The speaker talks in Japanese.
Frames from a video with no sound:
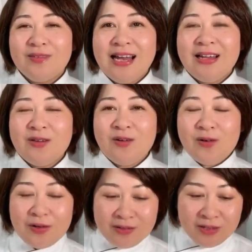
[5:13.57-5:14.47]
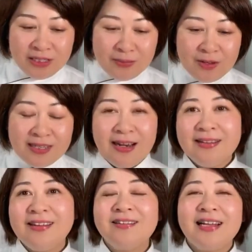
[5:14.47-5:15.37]
あのご質問さ
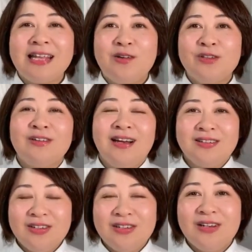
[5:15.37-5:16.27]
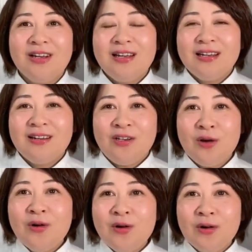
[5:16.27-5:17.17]
れてる方はおそらく
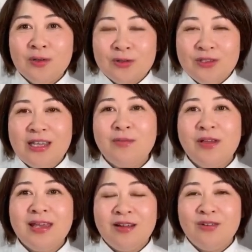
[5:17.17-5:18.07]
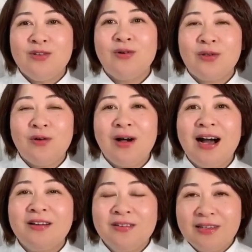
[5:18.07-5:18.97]
両方どっちでもいける状況
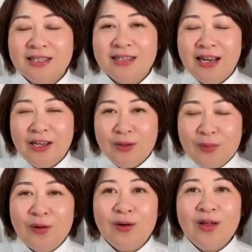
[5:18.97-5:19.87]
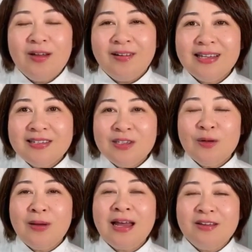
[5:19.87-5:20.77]
があるんですけれども、私
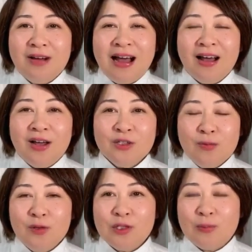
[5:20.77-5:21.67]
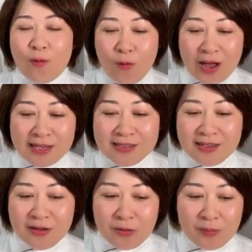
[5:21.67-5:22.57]
の場合はそもそもお菓
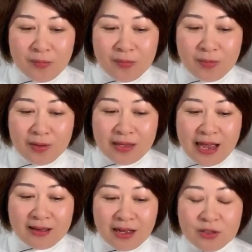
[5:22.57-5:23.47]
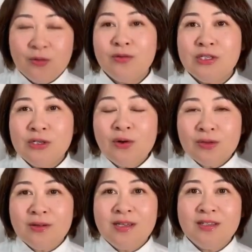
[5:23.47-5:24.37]
子をなんかそういう仕
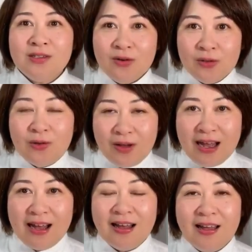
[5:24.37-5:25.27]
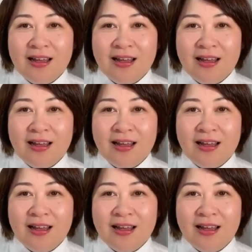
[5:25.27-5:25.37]
事にしようとか